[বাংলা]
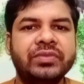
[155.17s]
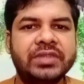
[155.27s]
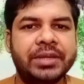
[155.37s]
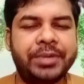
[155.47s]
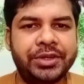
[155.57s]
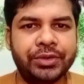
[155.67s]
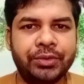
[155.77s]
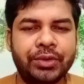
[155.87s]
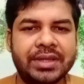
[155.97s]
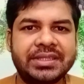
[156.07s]
যে
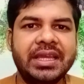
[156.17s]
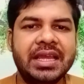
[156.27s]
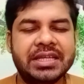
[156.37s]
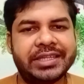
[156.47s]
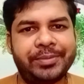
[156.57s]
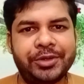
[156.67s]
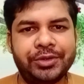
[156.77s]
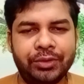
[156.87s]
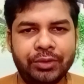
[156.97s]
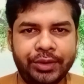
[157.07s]
ভিডিওগুলো আছে সেই
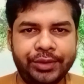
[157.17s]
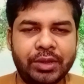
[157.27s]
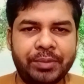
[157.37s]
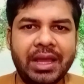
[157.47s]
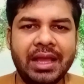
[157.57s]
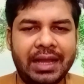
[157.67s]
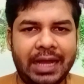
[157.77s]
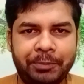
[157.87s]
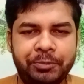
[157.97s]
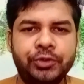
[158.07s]
ভিডিওগুলো কিন্তু আমরা
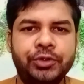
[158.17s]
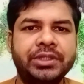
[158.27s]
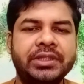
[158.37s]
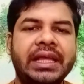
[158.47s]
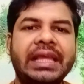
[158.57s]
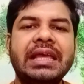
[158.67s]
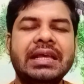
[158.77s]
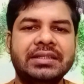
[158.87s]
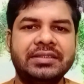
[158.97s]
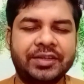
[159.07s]
আপলোড করতে থাকি
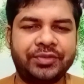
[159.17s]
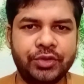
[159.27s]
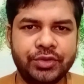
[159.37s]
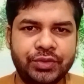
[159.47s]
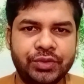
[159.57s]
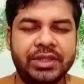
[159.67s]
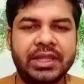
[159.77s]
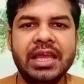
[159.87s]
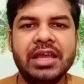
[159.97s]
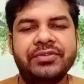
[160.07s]
যার ফলশ্রুতিতে
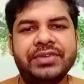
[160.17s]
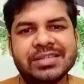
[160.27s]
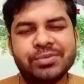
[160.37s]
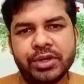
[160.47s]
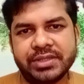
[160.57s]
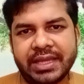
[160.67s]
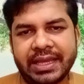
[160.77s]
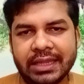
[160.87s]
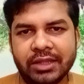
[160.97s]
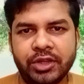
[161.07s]
ফেসবুকের যে
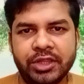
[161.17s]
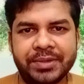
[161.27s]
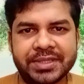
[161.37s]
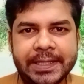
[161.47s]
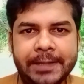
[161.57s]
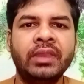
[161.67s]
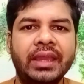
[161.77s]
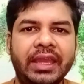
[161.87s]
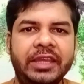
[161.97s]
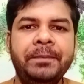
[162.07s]
অ্যালগোরিদম আছে
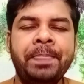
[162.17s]
এই